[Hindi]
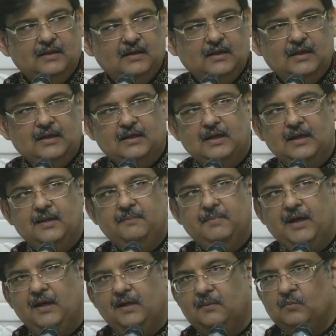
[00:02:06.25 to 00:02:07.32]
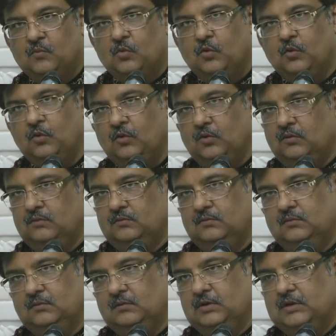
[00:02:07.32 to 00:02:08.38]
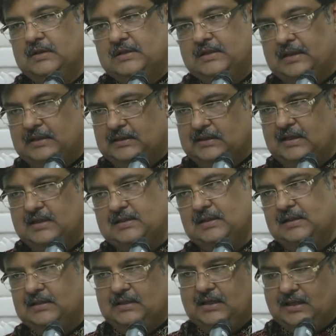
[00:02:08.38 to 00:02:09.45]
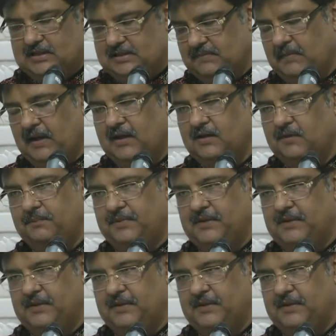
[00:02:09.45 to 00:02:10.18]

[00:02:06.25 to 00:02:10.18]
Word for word: कि कई बार हमको चलते चलते इस मार्ग